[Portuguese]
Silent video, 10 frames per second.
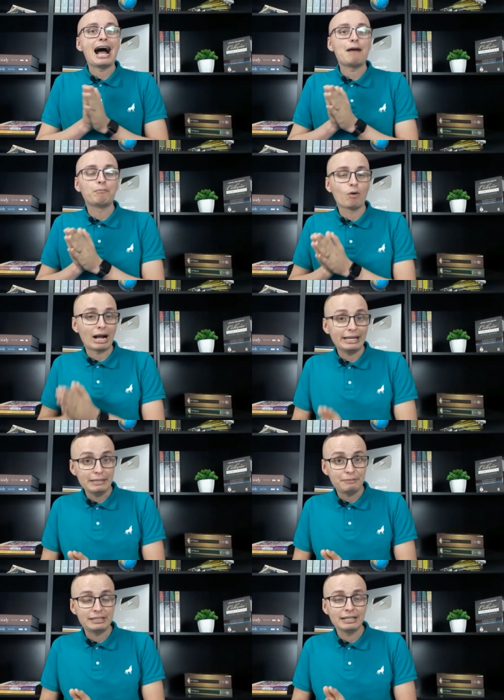a
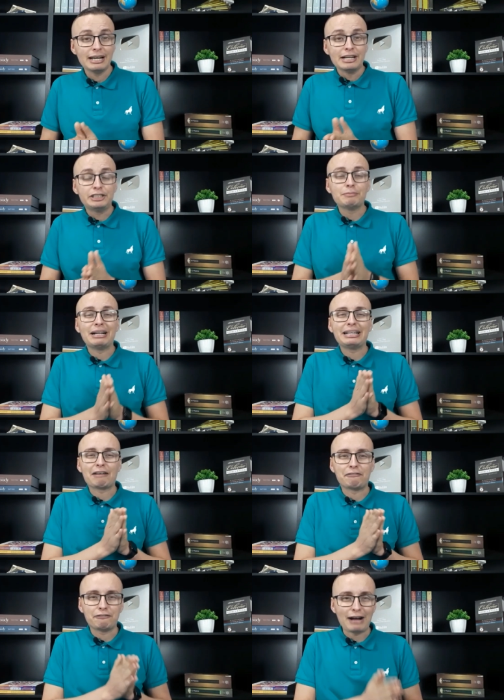Apocalipse de
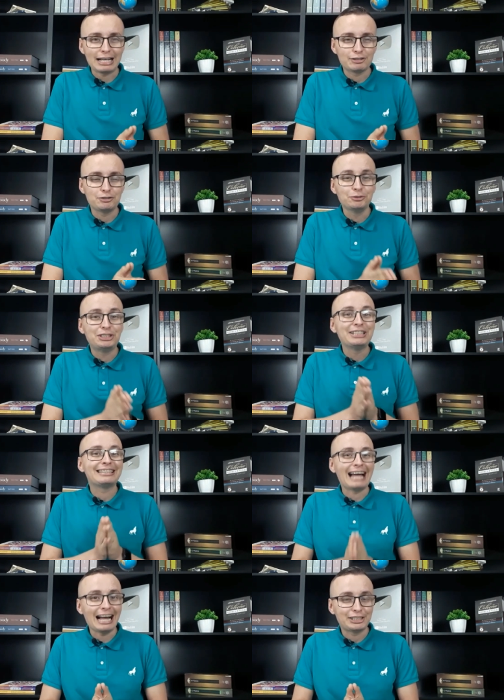maneira fácil,
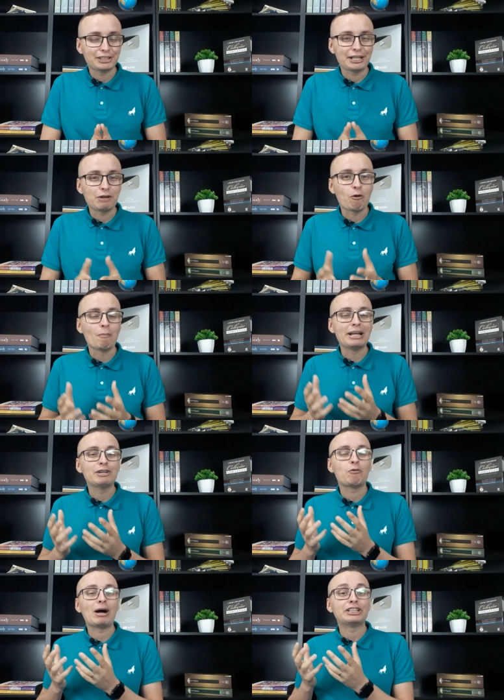didática e com uma
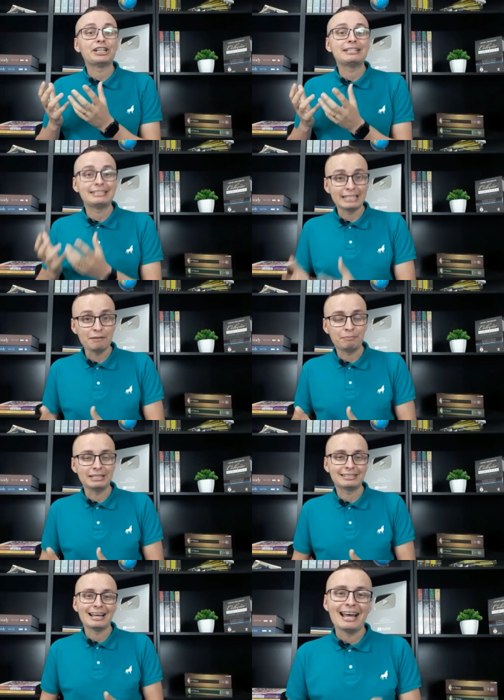linguagem
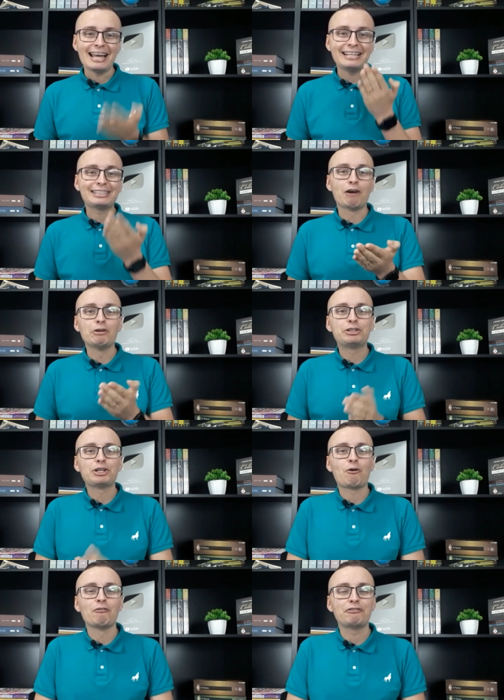simples, então eu
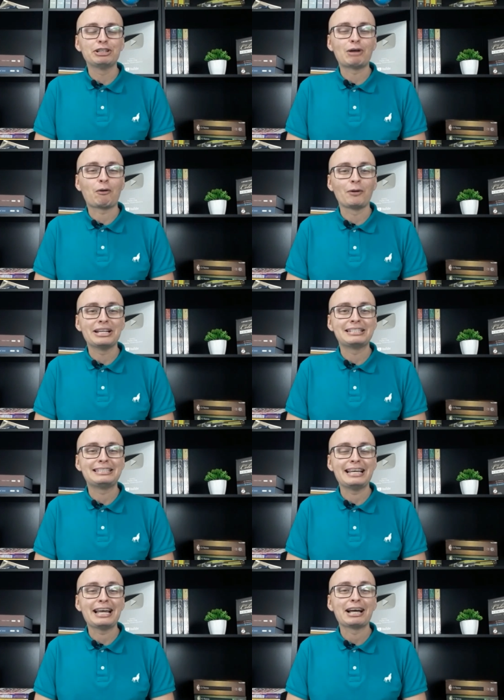te convido a
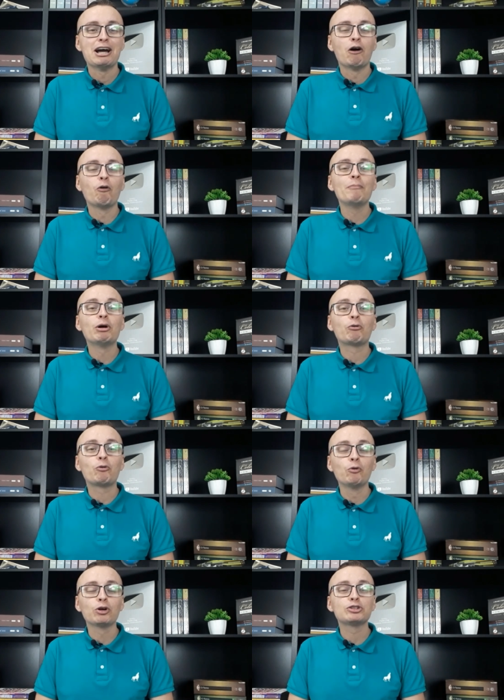conhecer o meu
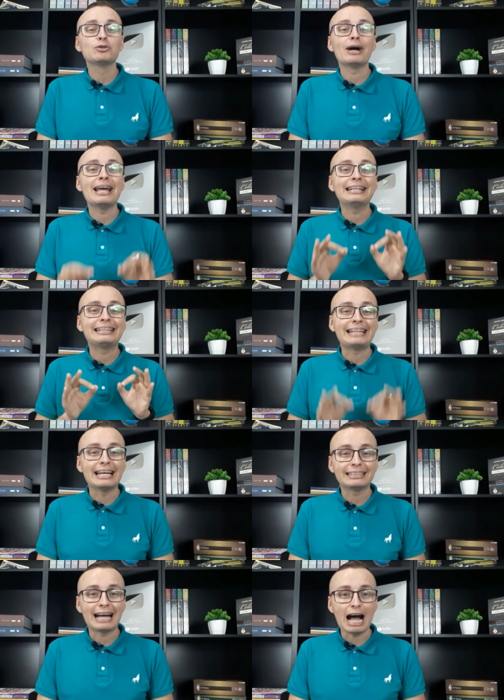curso
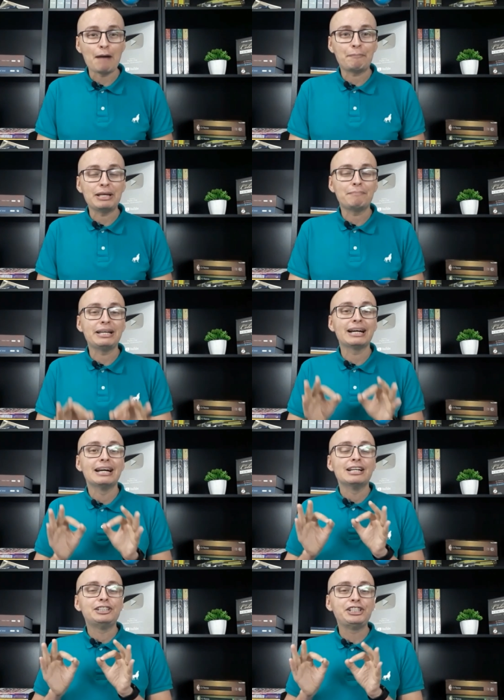Entenda a Bíblia
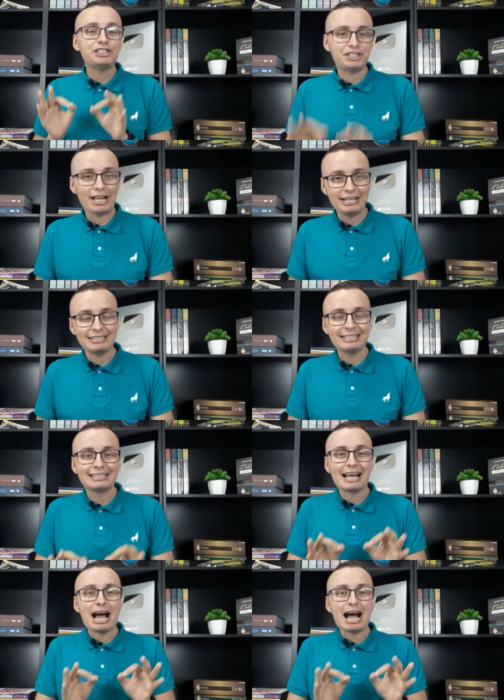de Gênesis